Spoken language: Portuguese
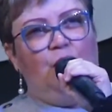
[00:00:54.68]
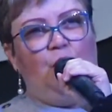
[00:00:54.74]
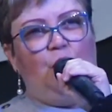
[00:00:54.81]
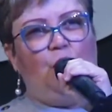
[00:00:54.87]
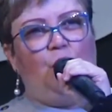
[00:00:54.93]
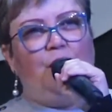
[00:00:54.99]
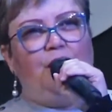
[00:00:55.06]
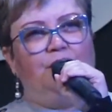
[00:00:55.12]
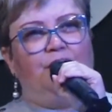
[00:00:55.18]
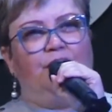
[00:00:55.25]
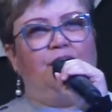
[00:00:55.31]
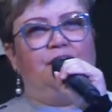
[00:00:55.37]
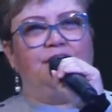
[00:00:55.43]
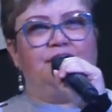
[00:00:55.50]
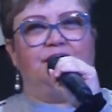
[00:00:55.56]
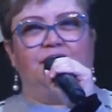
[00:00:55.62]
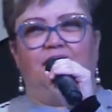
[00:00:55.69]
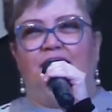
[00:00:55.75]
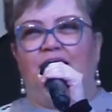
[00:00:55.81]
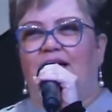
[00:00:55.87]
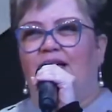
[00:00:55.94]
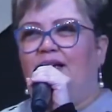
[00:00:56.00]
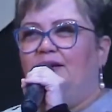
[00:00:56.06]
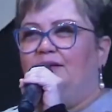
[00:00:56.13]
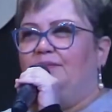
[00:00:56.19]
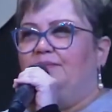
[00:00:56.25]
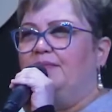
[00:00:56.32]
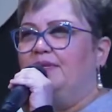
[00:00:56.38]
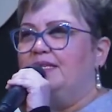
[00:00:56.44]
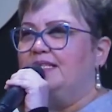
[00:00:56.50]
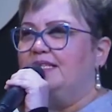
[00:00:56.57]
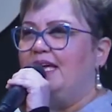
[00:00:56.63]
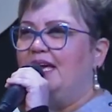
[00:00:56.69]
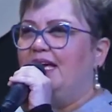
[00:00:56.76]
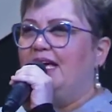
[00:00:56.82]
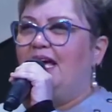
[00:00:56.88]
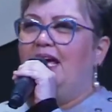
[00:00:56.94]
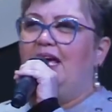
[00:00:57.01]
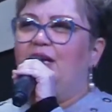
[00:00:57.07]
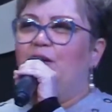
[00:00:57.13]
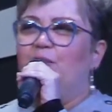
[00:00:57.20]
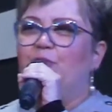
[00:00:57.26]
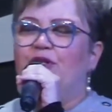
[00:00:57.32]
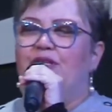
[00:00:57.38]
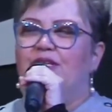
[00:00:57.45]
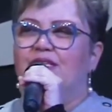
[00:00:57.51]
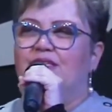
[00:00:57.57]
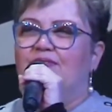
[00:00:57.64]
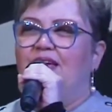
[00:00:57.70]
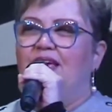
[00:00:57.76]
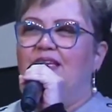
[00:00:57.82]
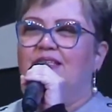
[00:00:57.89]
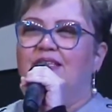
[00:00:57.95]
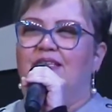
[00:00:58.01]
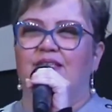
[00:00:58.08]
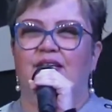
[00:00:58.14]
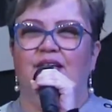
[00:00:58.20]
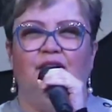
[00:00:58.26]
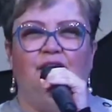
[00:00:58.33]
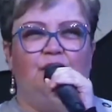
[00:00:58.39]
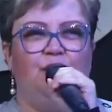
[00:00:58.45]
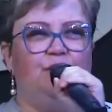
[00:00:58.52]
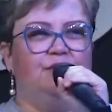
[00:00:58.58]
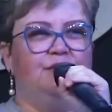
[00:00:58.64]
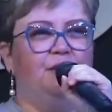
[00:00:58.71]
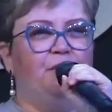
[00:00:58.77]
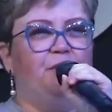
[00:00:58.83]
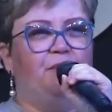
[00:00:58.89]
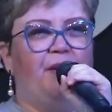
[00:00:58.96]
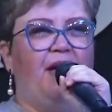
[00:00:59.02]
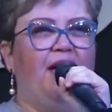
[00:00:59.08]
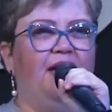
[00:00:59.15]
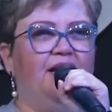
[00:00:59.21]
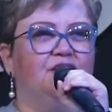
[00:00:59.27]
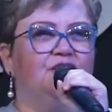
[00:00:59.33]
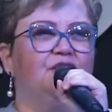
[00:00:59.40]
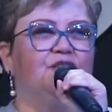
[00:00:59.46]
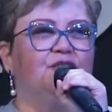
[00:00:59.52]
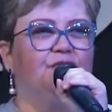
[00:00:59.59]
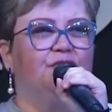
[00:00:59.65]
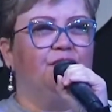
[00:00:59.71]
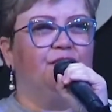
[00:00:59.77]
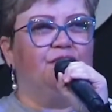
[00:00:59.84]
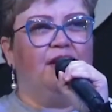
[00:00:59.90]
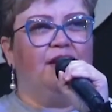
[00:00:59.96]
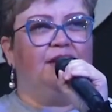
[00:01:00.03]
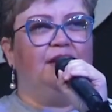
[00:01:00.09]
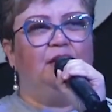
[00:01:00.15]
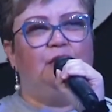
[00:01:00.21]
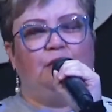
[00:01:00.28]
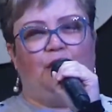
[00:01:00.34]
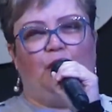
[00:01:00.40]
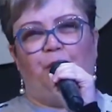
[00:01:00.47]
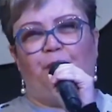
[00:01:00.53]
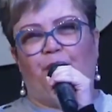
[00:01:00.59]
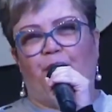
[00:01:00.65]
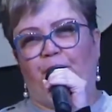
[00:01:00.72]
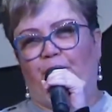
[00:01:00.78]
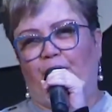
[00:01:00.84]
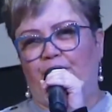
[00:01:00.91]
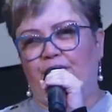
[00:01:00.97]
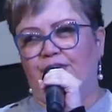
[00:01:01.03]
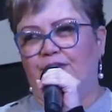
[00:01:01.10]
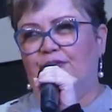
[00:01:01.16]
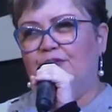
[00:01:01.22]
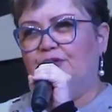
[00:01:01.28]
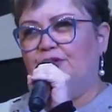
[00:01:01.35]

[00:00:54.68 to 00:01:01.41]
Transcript: O quanto a nossa cegueira muitas vezes nos impede de viver aquilo que é o propósito